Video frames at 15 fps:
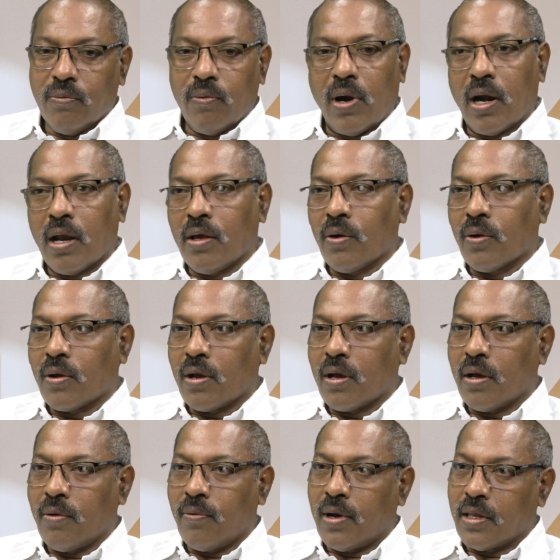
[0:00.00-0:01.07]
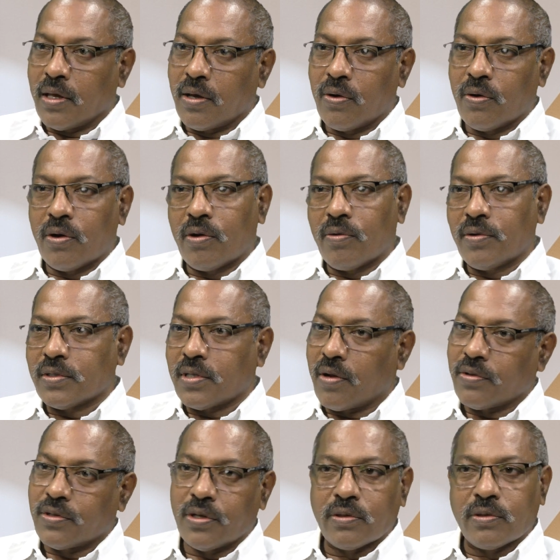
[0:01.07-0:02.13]
వాళ్ళ యొక్క వాళ్ళ దగ్గర ఉన్నటువంటి
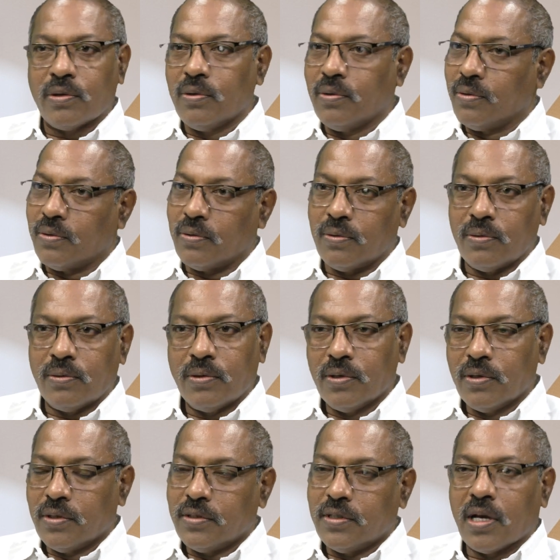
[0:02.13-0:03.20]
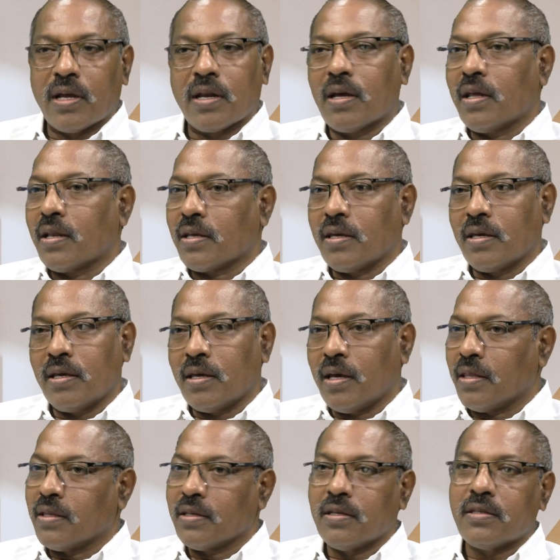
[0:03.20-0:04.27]
సర్వశక్తులు జగన్ గారికి
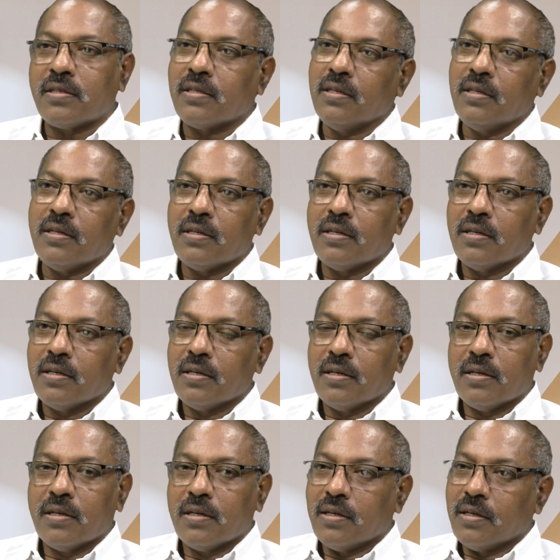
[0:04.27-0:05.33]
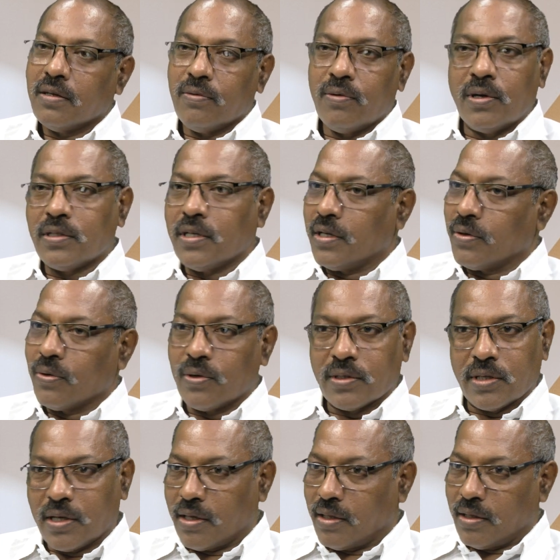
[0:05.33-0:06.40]
అందజేసి వాళ్ళు చేయటం కూడా
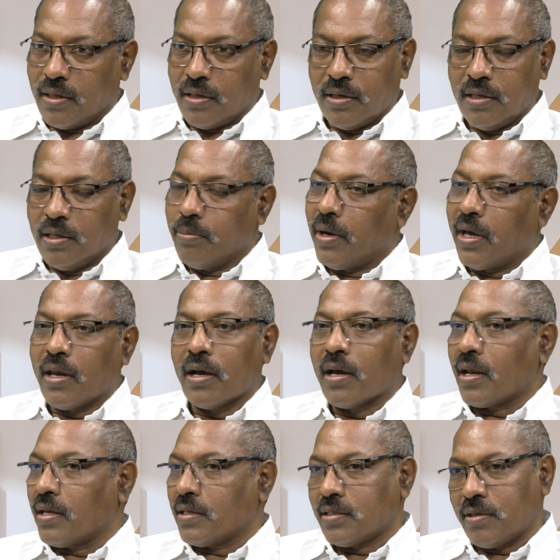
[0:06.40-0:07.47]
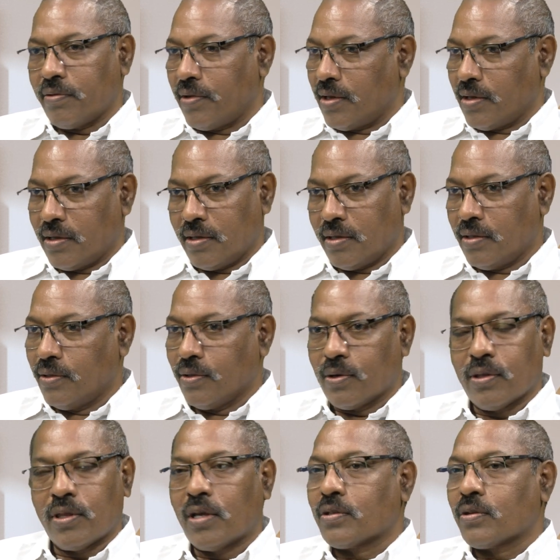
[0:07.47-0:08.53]
జరిగింది ఇది బహిరంగ రహస్యమే
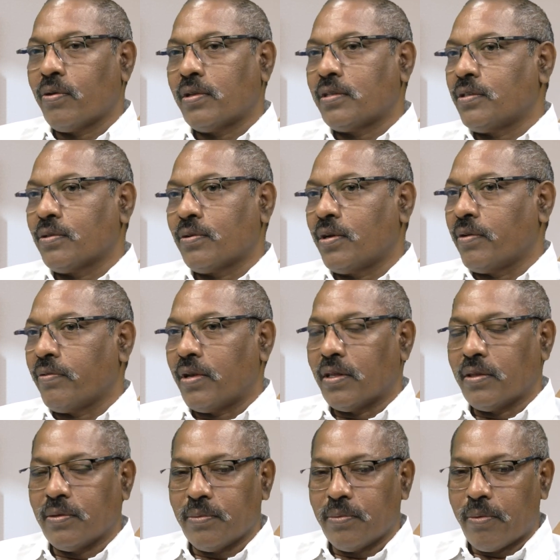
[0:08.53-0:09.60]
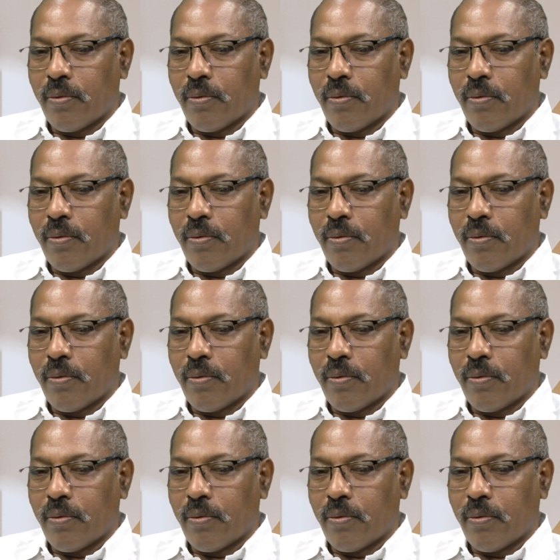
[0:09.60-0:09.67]
ఇందులో దాచుకోవాల్సింది కూడా ఏం లేదు